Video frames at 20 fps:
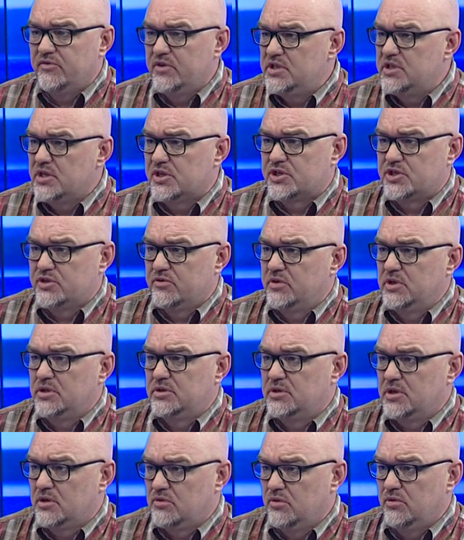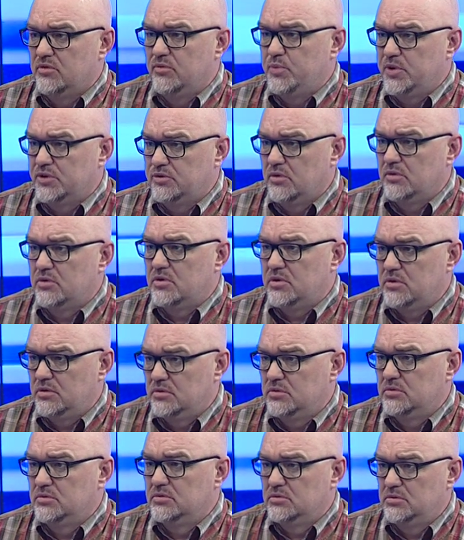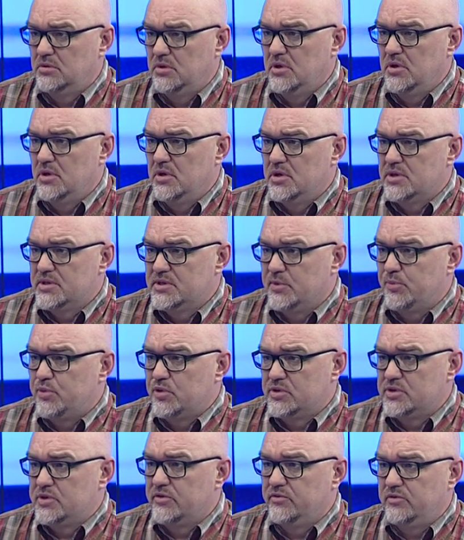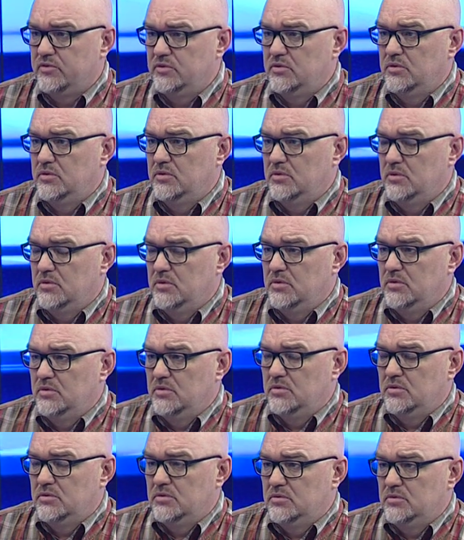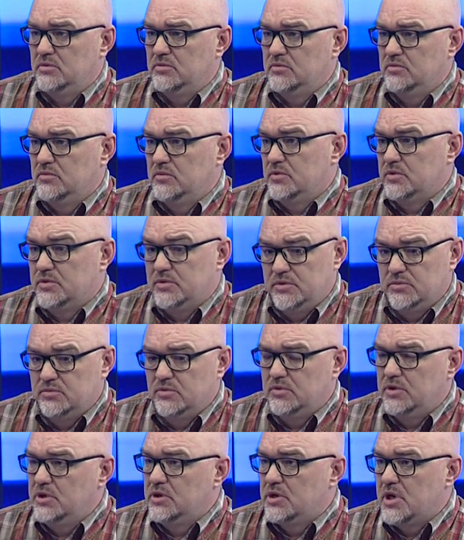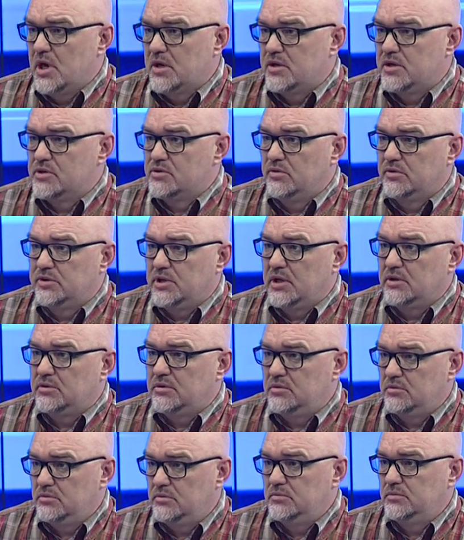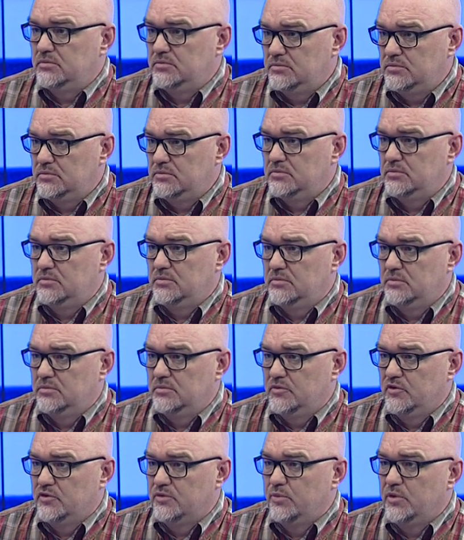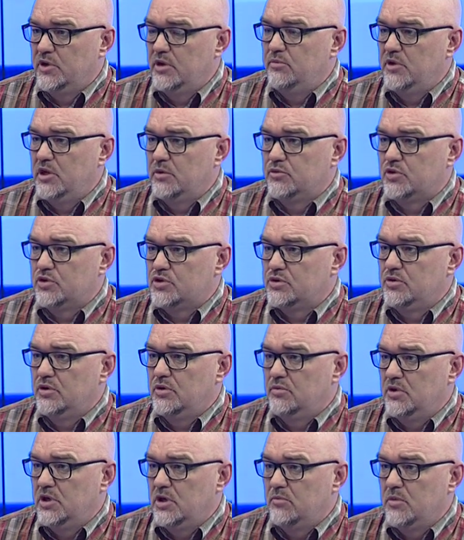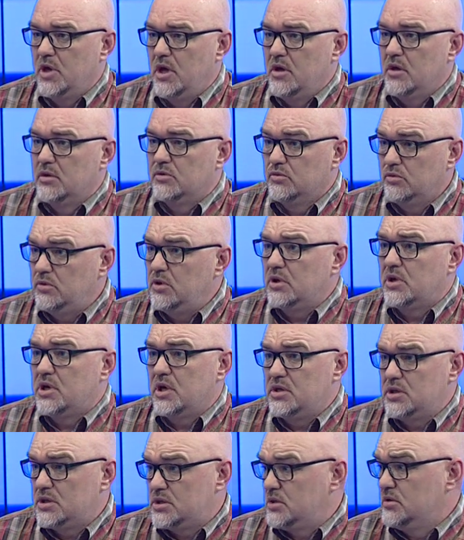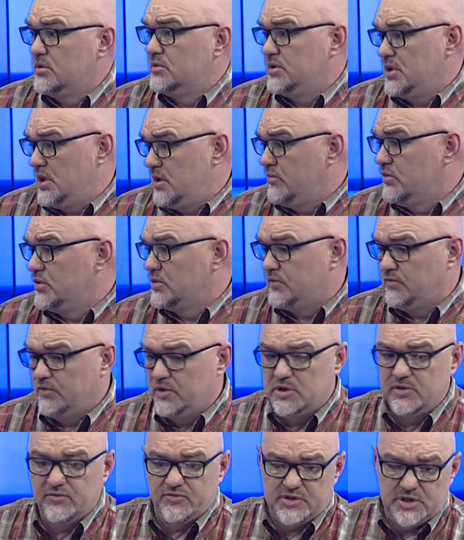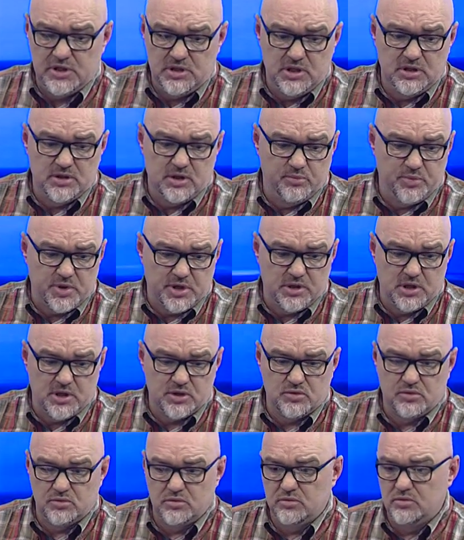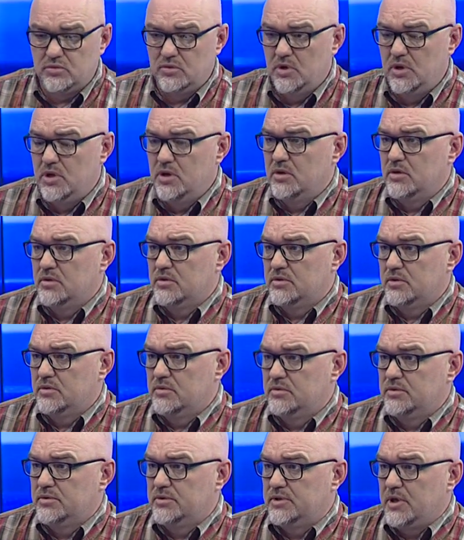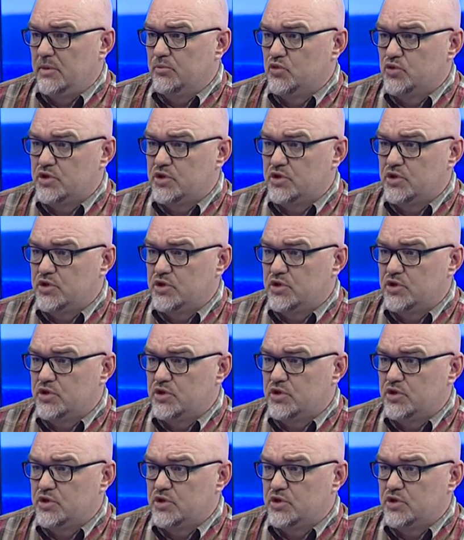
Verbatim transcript: выдерживать такой uh -huh. поток э, запросов. Вот. Ну и как результат, вот мы имеем то, что имеем. Ну и, конечно, да, вот видим в сети там продажу, там